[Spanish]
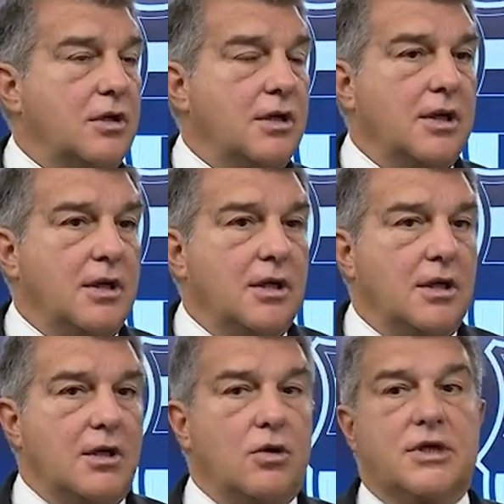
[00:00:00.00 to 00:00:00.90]
a cambio
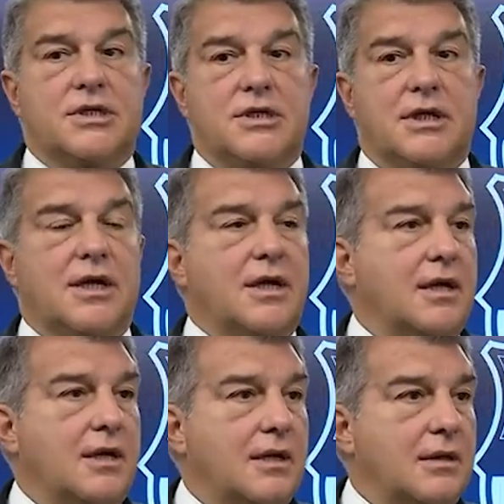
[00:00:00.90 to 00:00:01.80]
de que Méndez
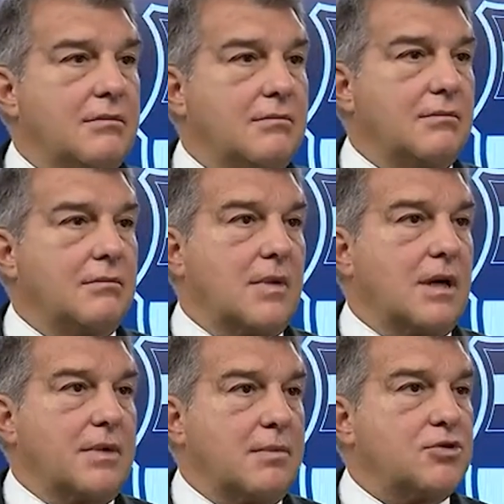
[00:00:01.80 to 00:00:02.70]
también pues
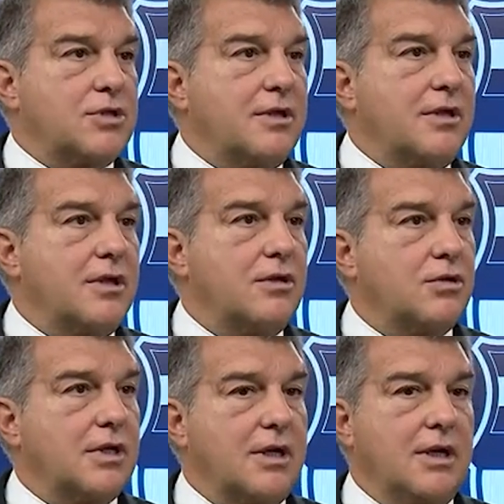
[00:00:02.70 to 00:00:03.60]
sea más
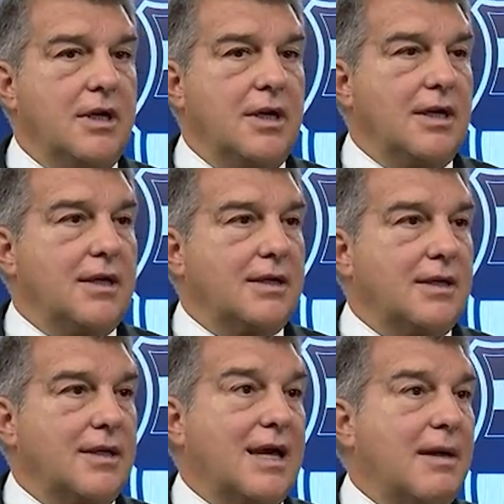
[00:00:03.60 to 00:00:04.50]
flexible y
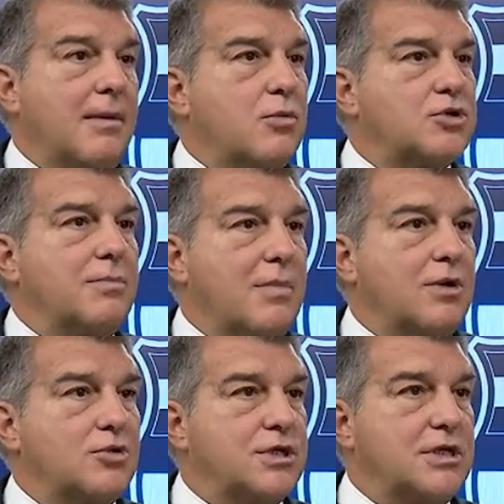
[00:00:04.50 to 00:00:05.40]
ayude a la
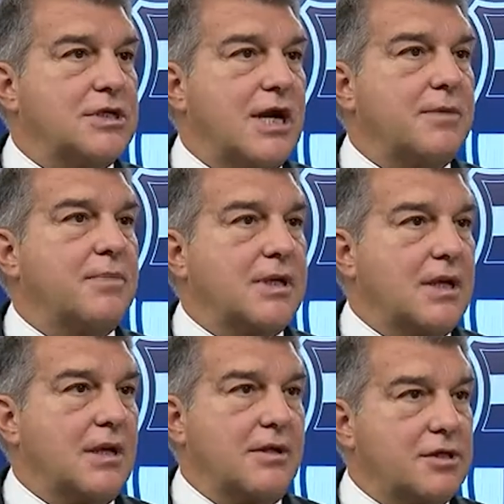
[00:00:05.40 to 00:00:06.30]
gestión
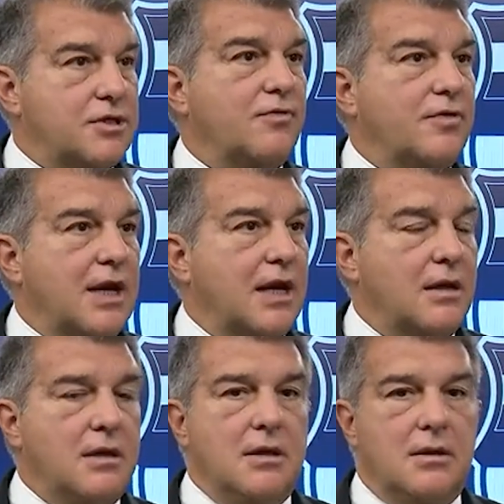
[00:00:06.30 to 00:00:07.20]
eh, con los jugadores
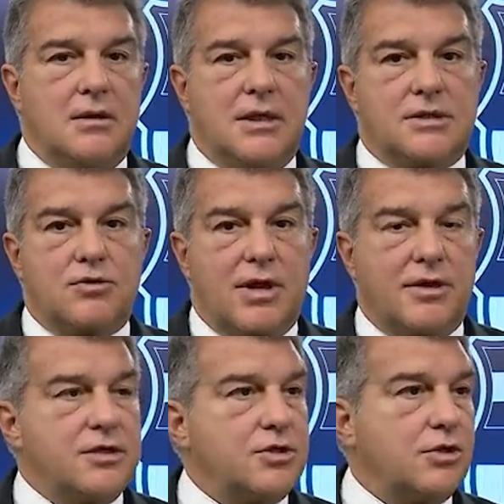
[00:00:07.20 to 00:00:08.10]
jóvenes del
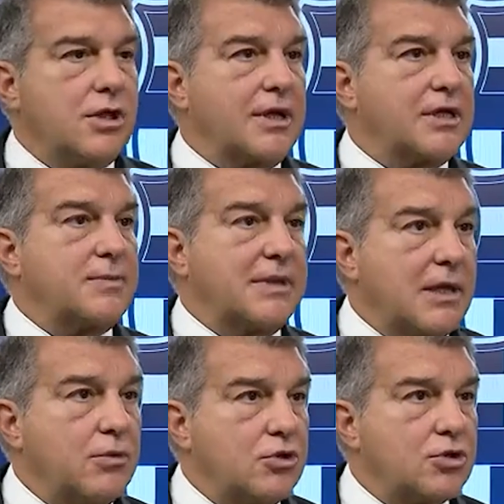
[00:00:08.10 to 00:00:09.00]
Barça, por ejemplo en
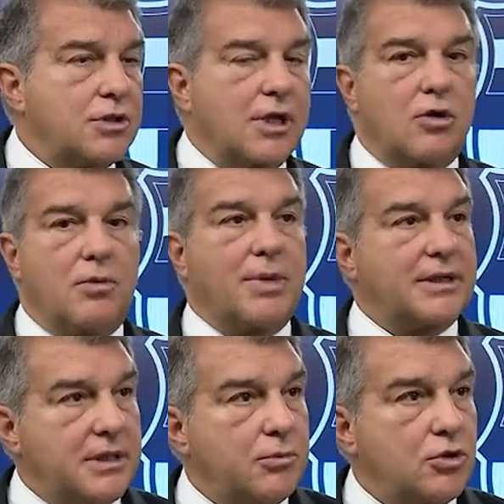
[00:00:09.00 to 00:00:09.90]
el caso de
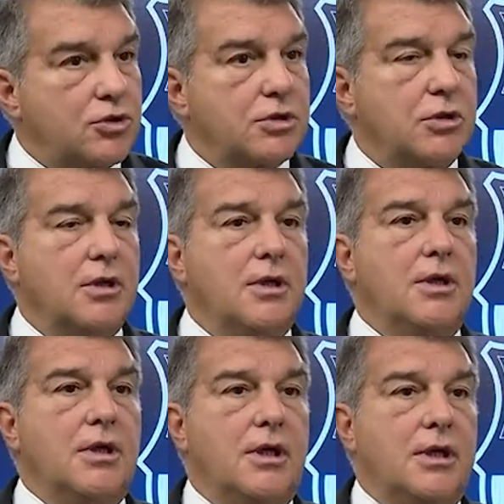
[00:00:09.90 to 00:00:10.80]
Alejandro Valde, que